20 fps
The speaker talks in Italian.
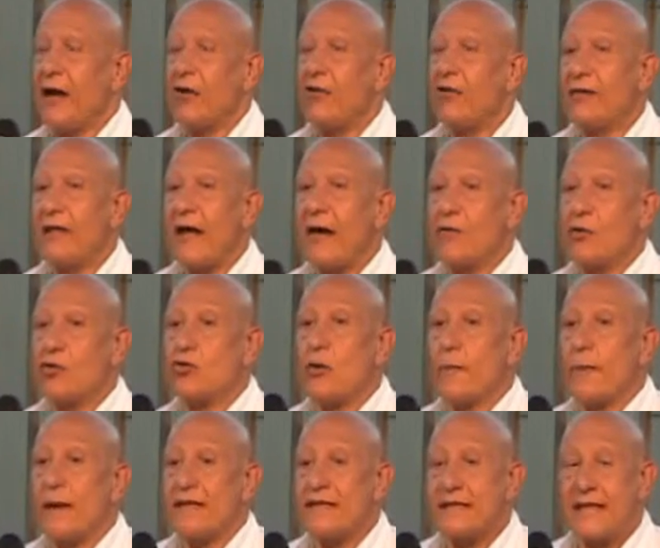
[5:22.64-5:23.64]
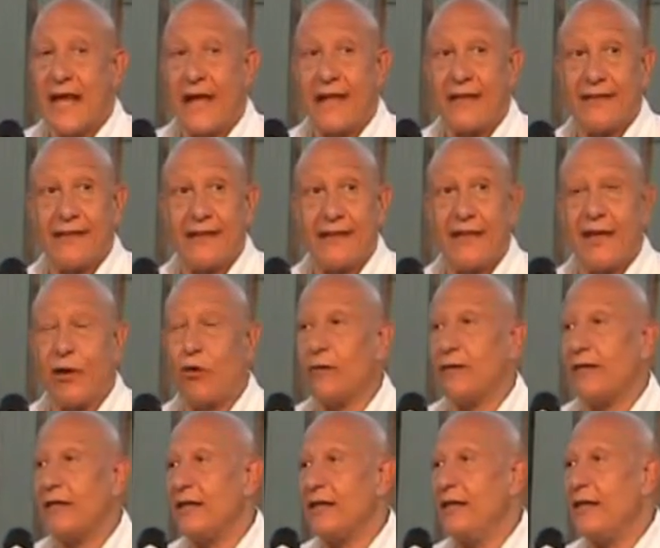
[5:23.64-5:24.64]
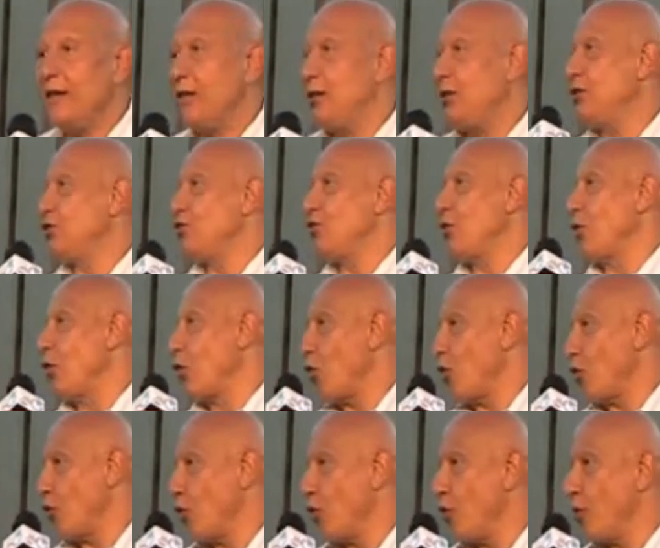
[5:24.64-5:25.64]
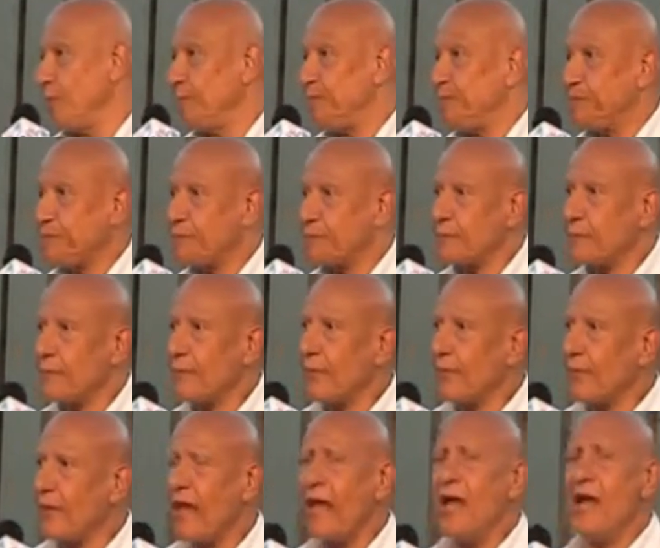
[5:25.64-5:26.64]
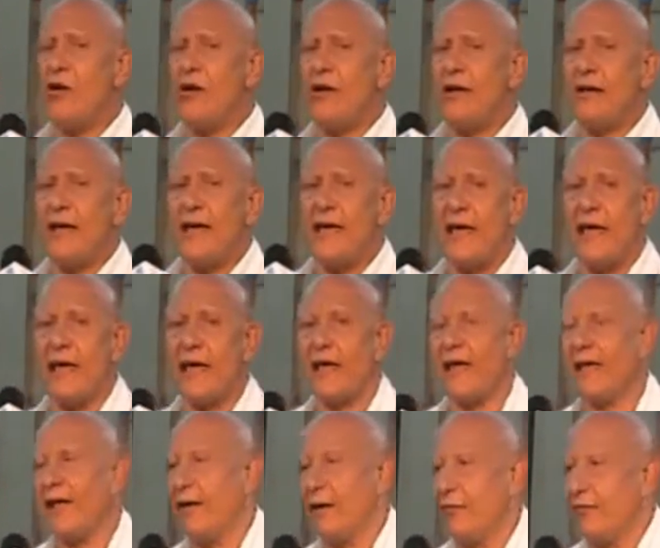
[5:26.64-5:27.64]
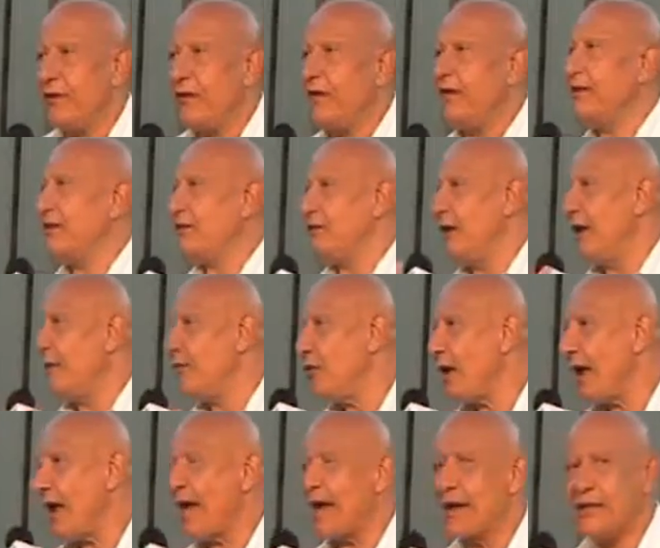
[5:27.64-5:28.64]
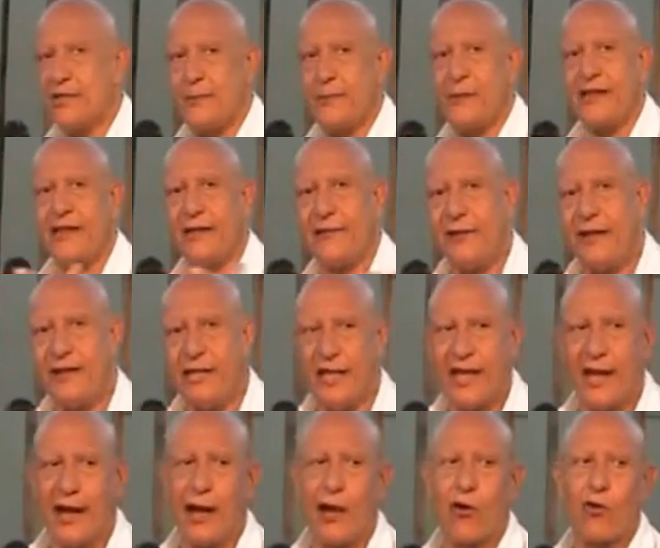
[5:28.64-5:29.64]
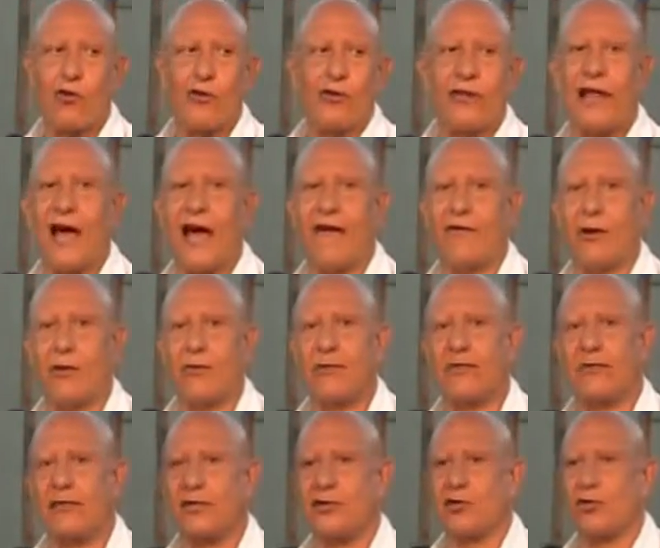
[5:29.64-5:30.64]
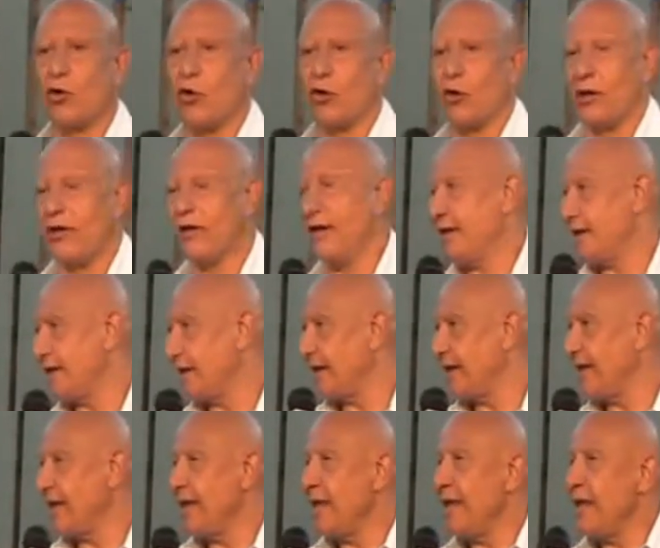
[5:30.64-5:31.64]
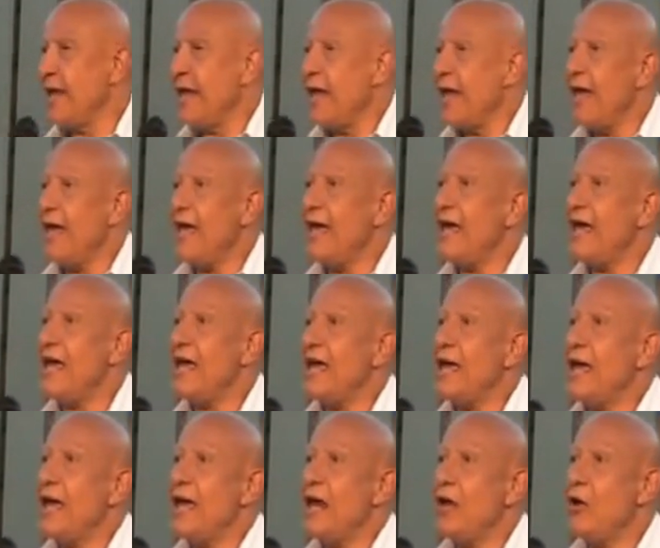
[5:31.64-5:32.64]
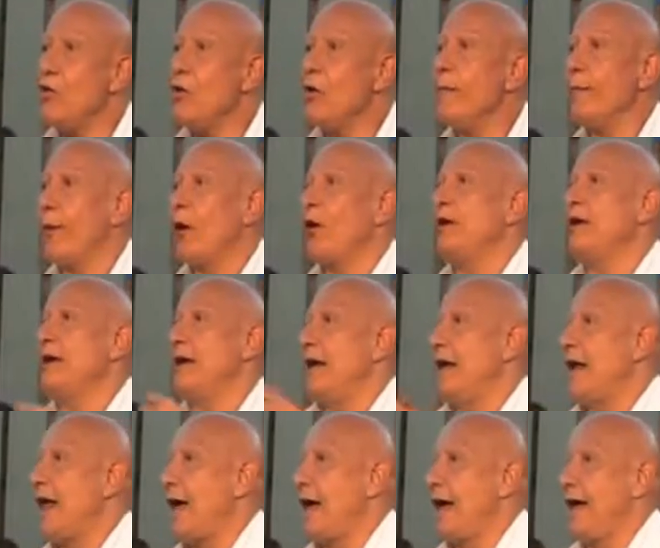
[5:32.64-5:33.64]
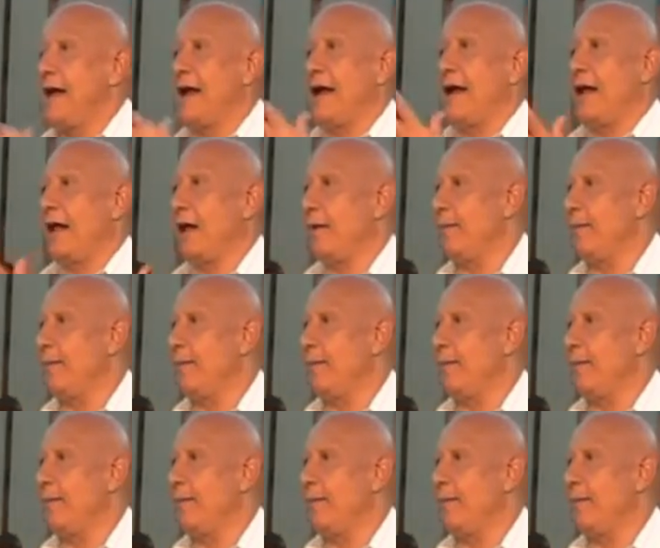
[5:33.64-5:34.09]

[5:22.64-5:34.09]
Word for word: raccontava soprastante dei contadini di suo nonno che eh, finito di lavorare si metteva lì e raccontava queste storie e, e lui poi l'ha, l'ha,